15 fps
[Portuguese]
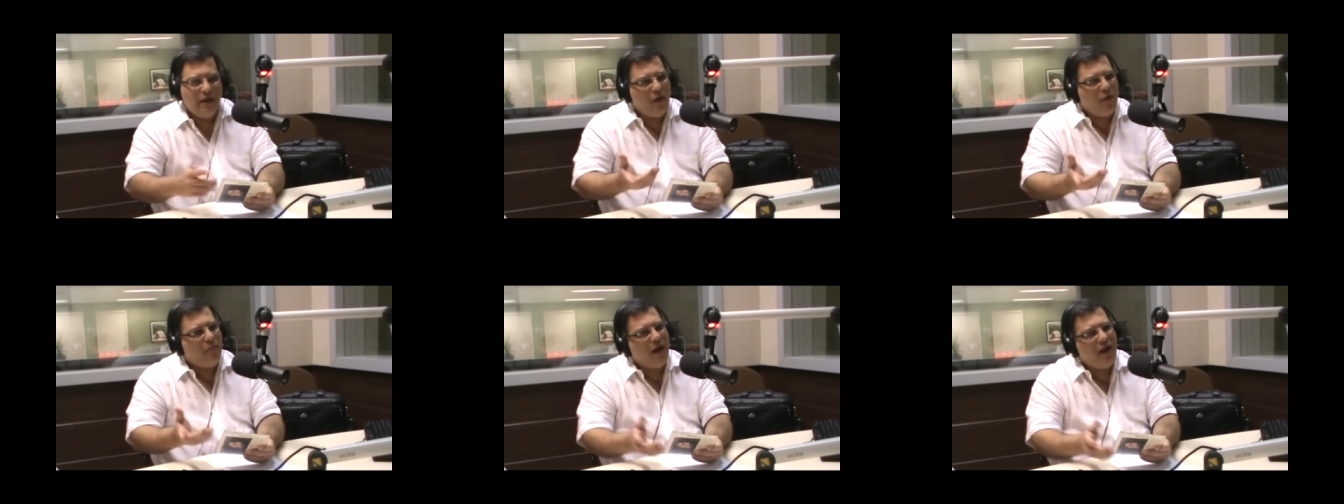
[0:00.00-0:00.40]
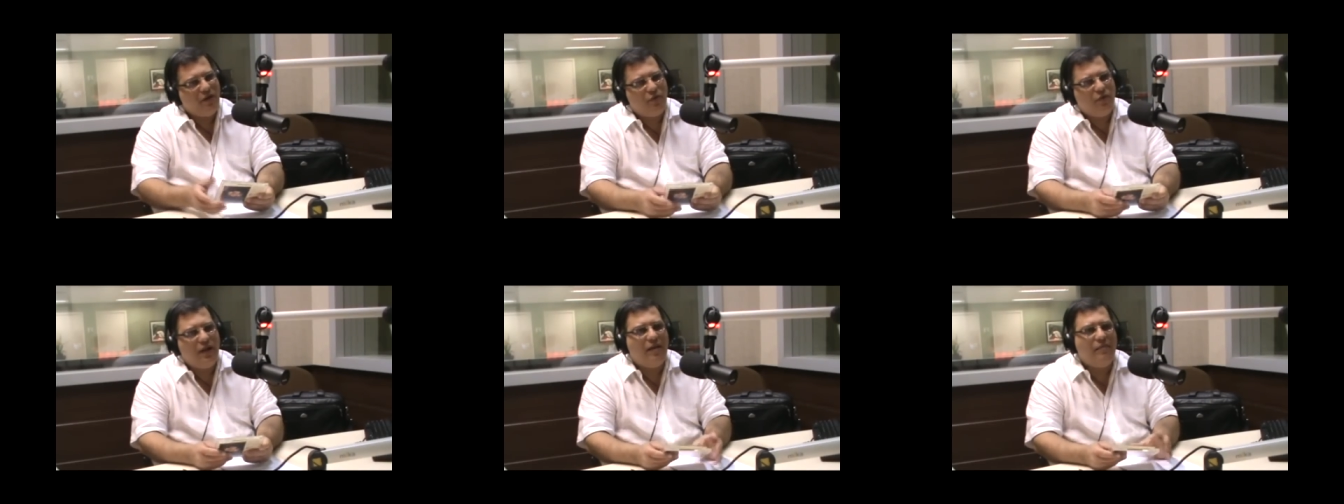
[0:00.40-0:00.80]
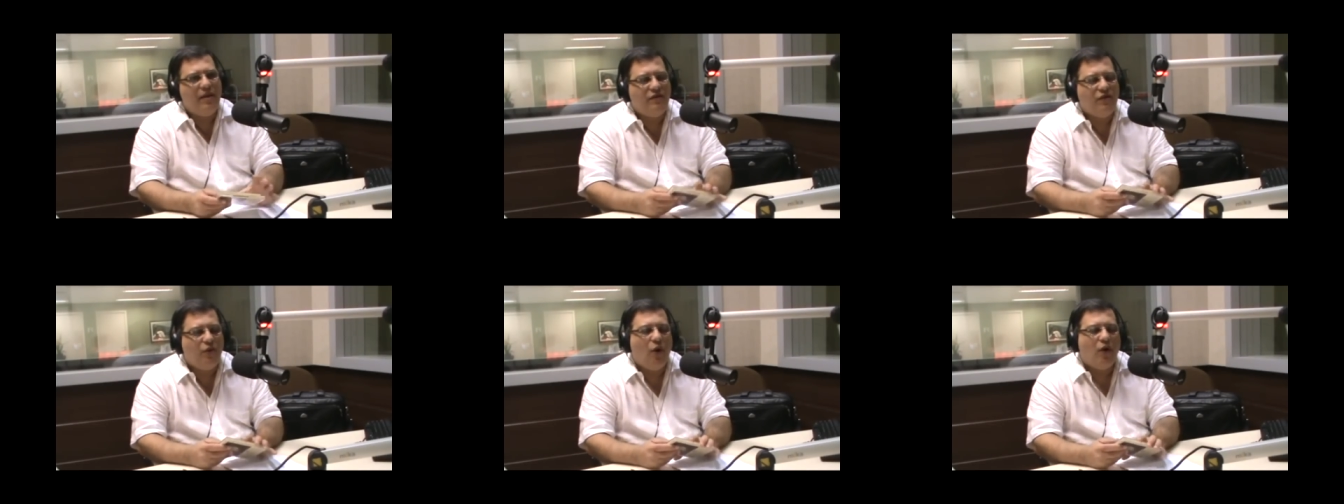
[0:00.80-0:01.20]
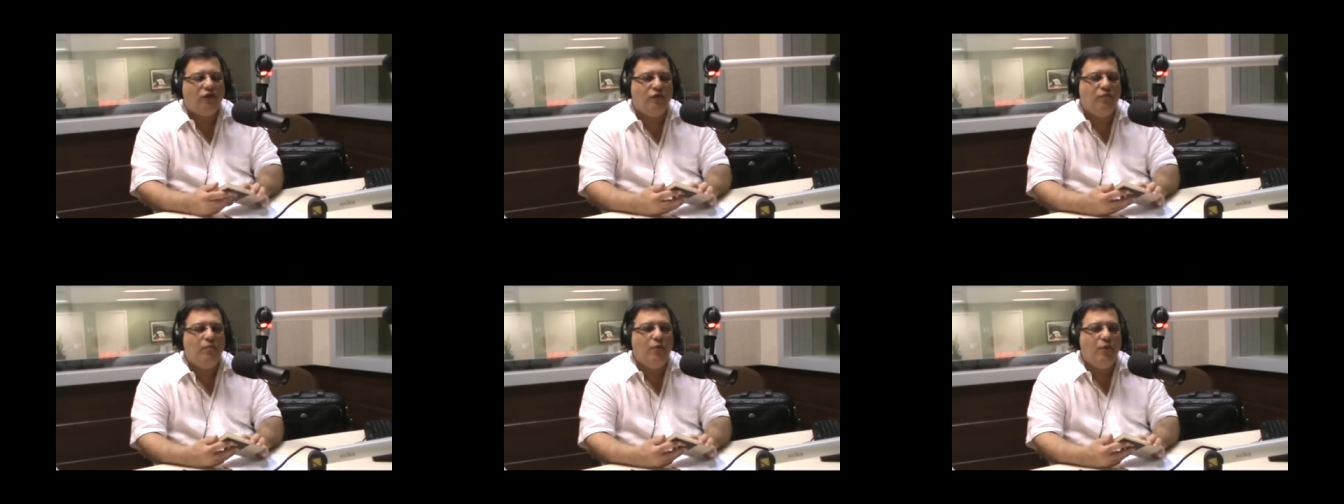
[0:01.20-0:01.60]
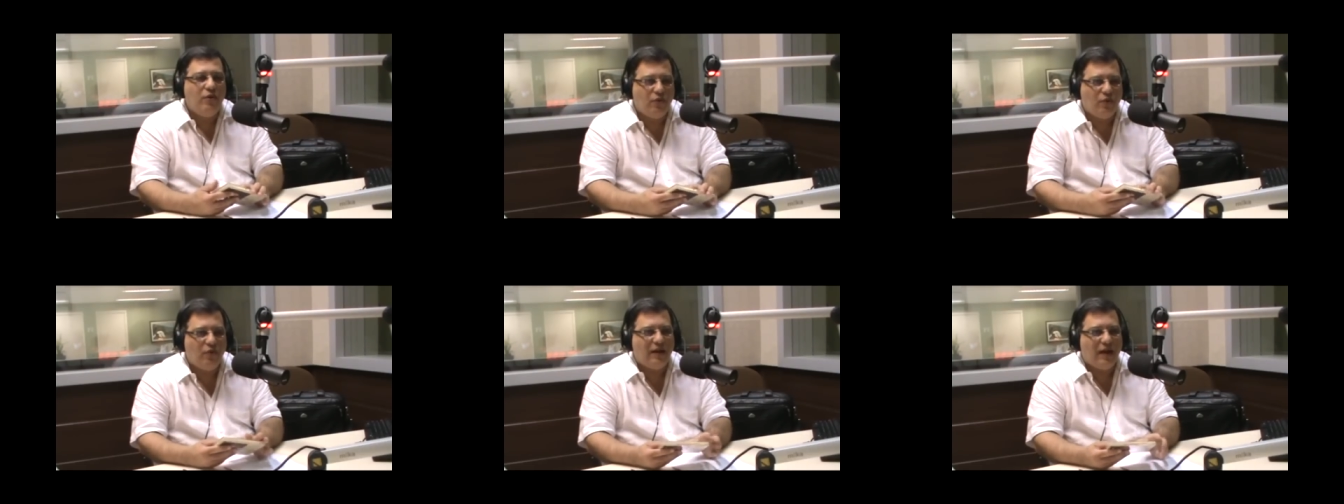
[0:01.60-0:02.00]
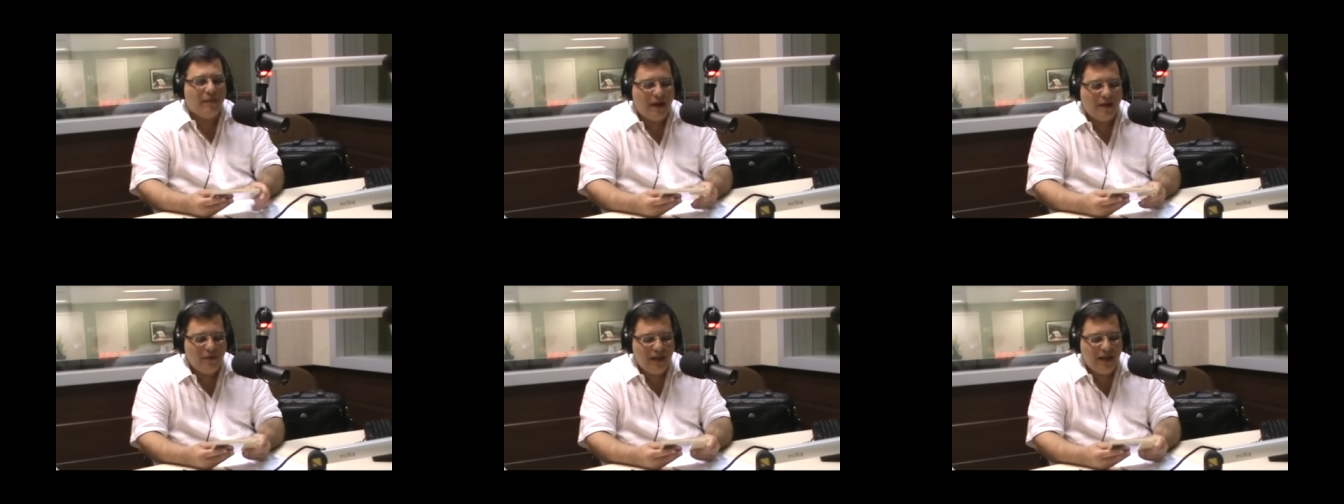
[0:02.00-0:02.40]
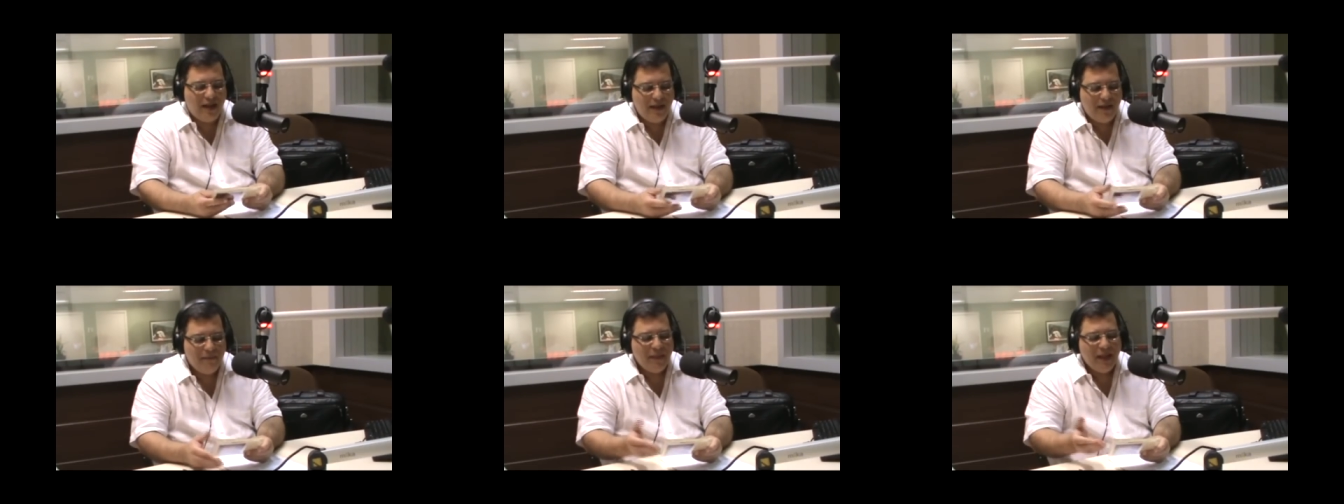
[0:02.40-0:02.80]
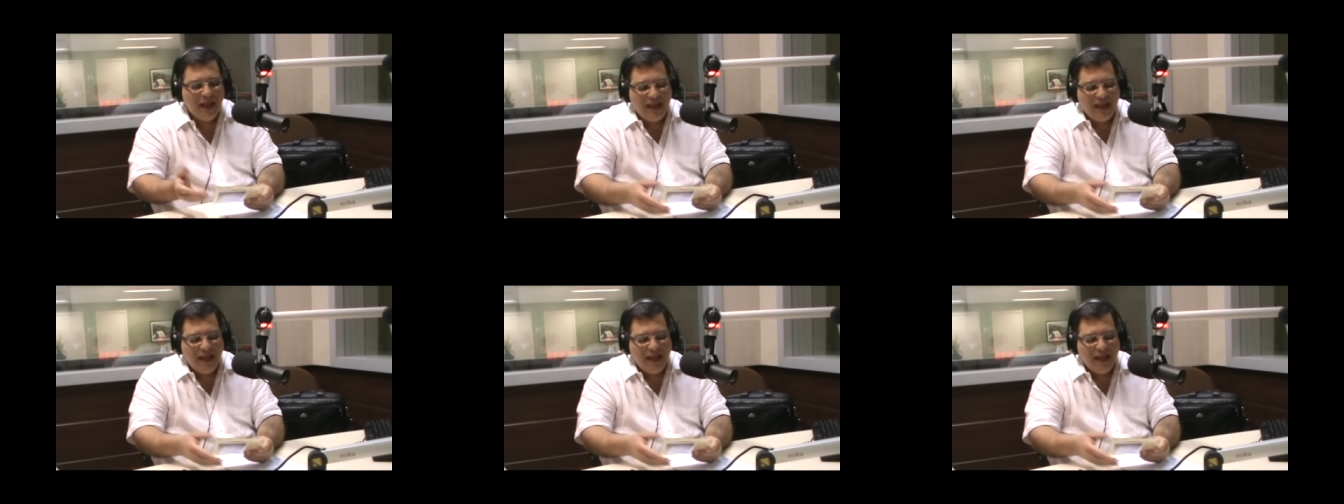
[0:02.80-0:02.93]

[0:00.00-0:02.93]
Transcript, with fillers: Eu particularmente gosto muito do trabalho dele